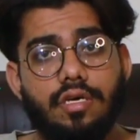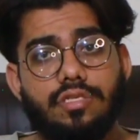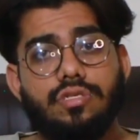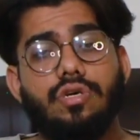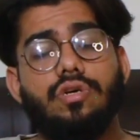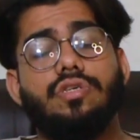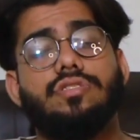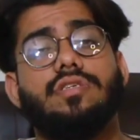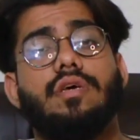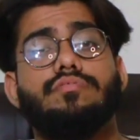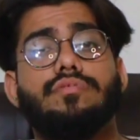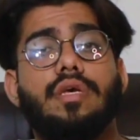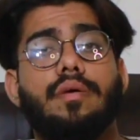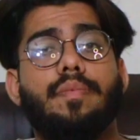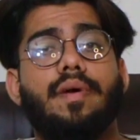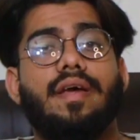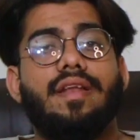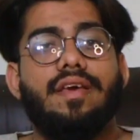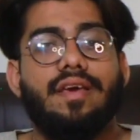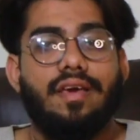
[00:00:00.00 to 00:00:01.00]
सो सबसे
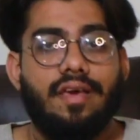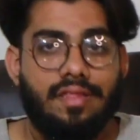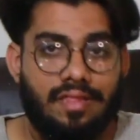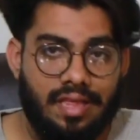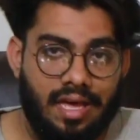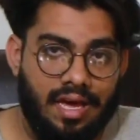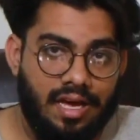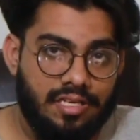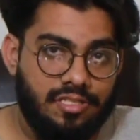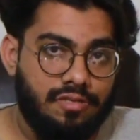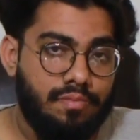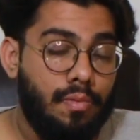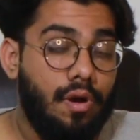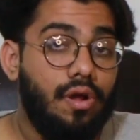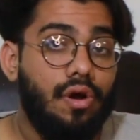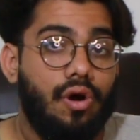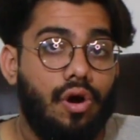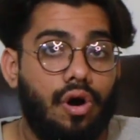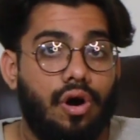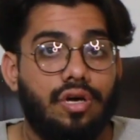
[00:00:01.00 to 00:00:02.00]
पहले थैंक्स
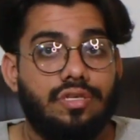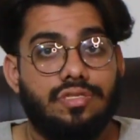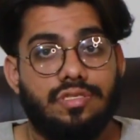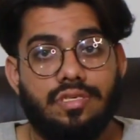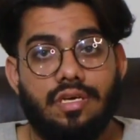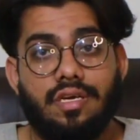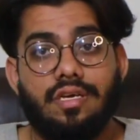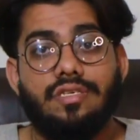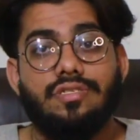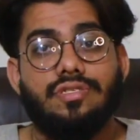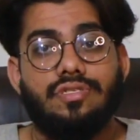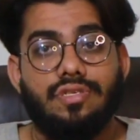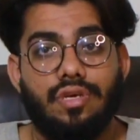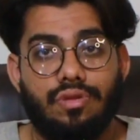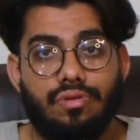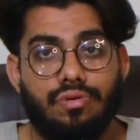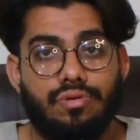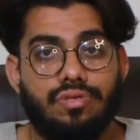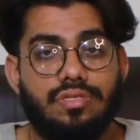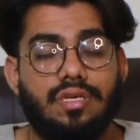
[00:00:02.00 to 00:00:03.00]
बलकौर सिंह
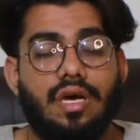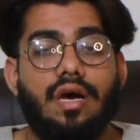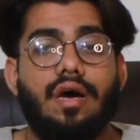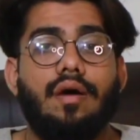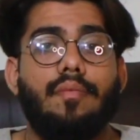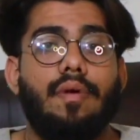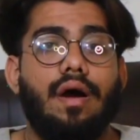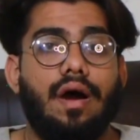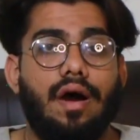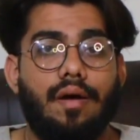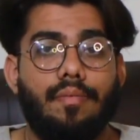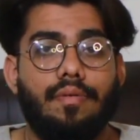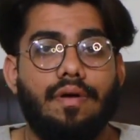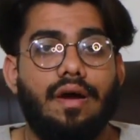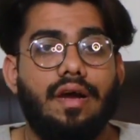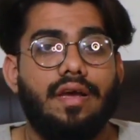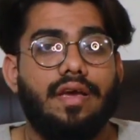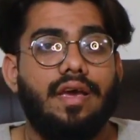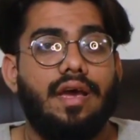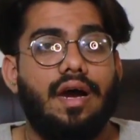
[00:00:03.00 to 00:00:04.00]
सिद्धू साहब
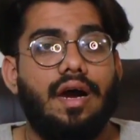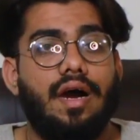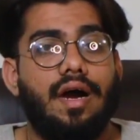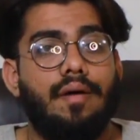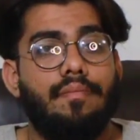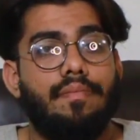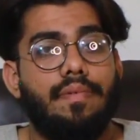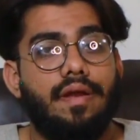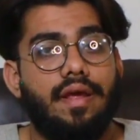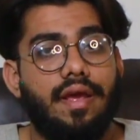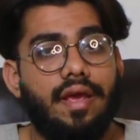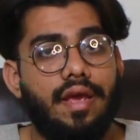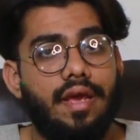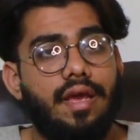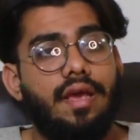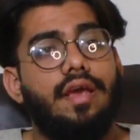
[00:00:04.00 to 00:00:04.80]
आपका कि आपने